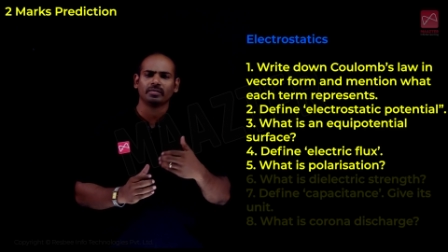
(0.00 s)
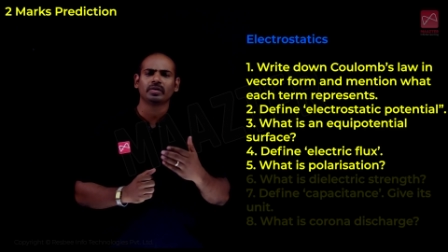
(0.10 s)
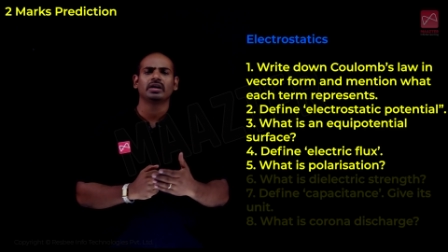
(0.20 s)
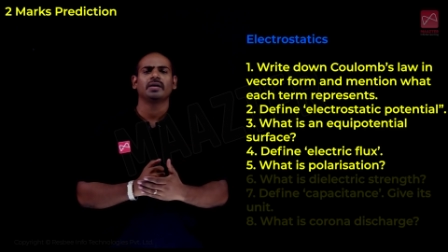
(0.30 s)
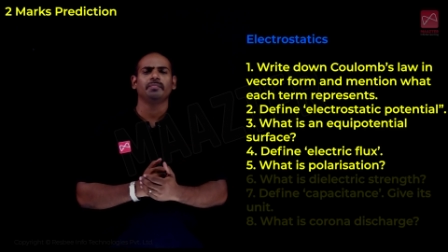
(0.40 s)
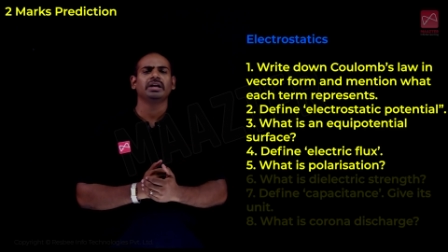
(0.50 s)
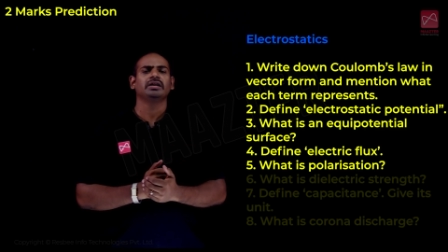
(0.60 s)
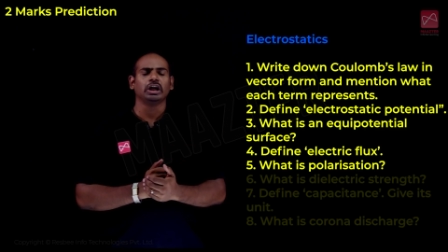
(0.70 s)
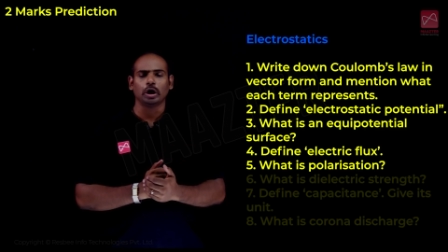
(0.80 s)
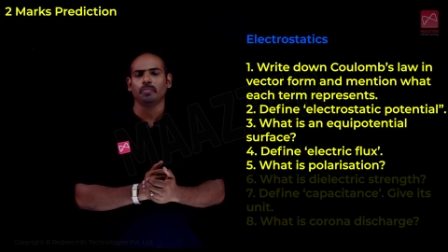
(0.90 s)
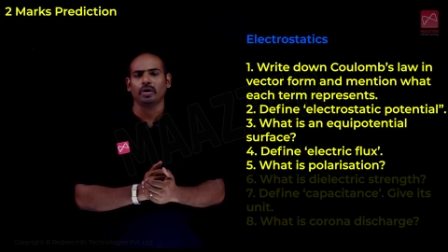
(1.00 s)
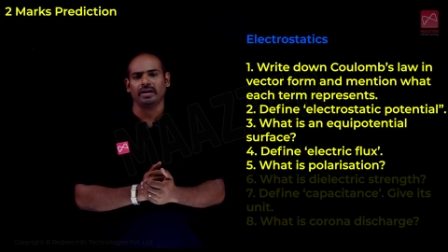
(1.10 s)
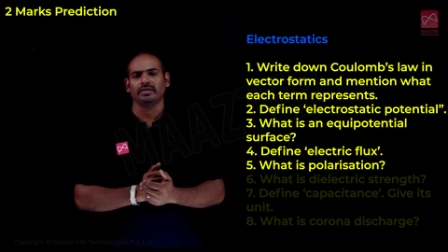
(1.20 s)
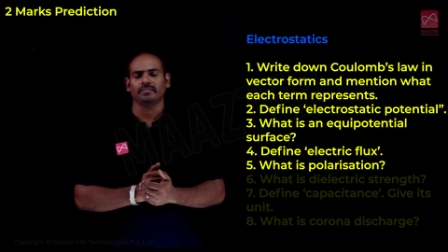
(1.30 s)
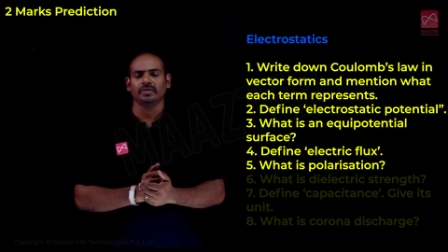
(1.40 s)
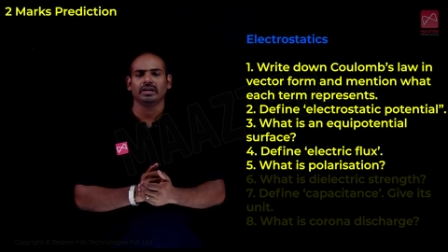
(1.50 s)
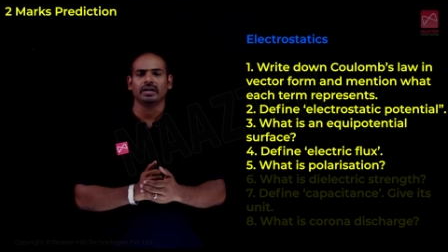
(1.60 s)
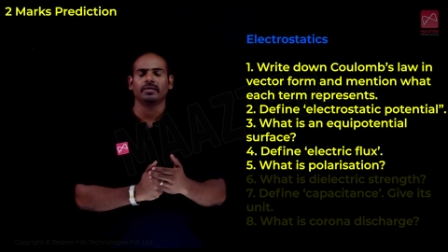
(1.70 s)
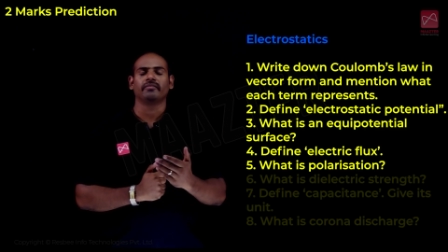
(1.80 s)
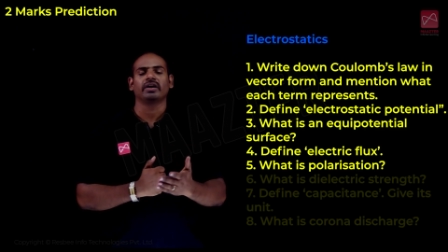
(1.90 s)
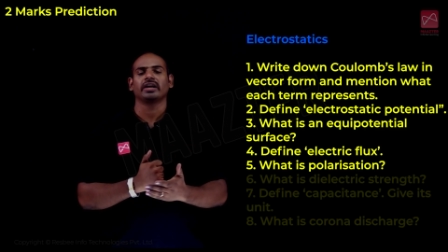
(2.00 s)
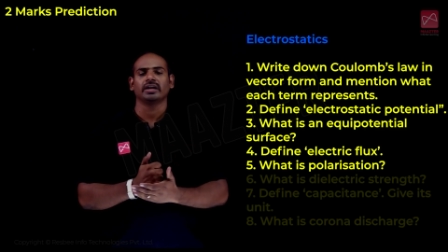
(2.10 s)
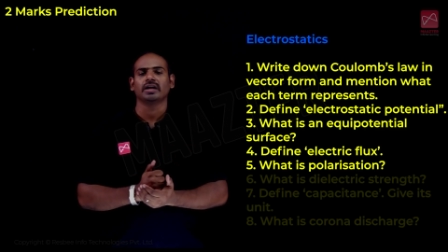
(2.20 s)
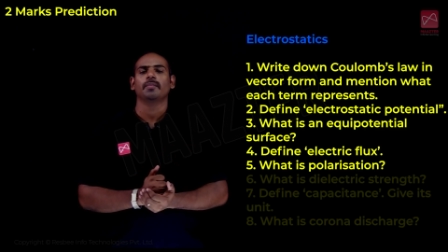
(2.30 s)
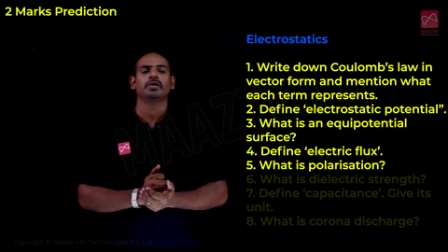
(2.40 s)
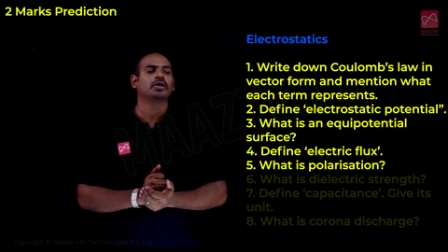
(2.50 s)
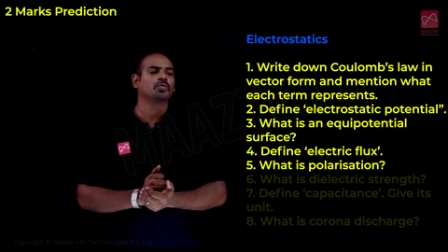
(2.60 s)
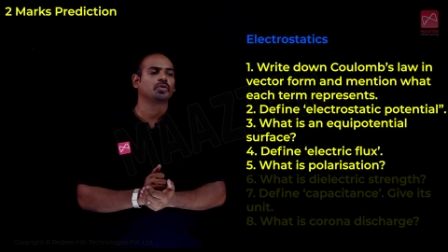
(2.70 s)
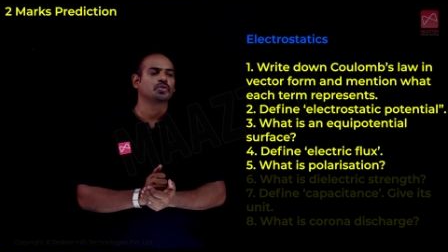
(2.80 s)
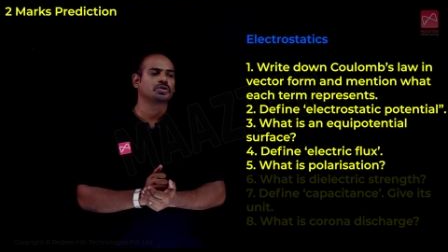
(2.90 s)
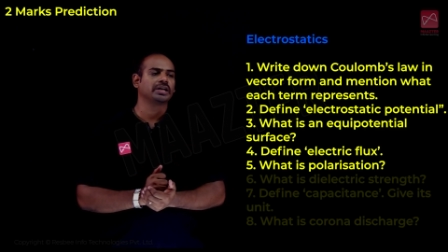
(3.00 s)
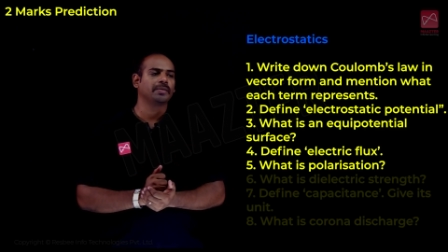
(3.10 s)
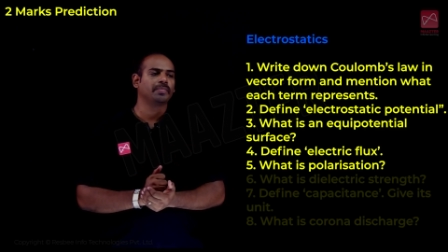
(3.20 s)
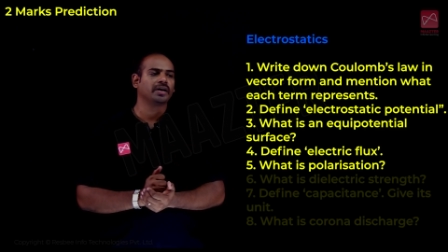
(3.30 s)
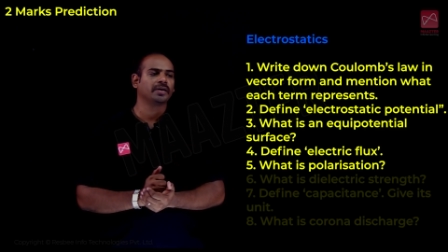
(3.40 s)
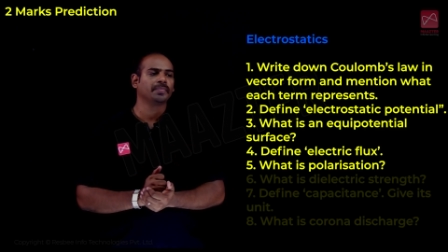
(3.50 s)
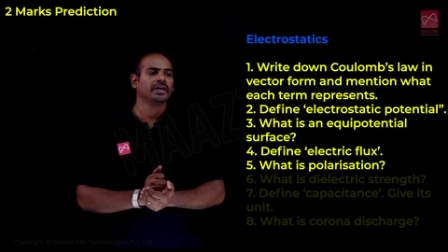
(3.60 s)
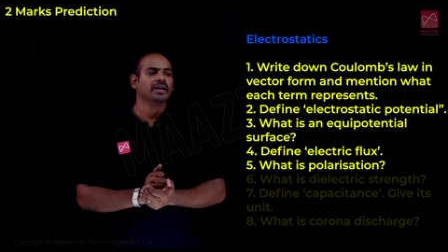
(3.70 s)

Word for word: அப்படி இல்லைனா மின் இருமுனை வரையறு அப்படின்ற ஒரு கொஸ்டின் கேட்பாங்க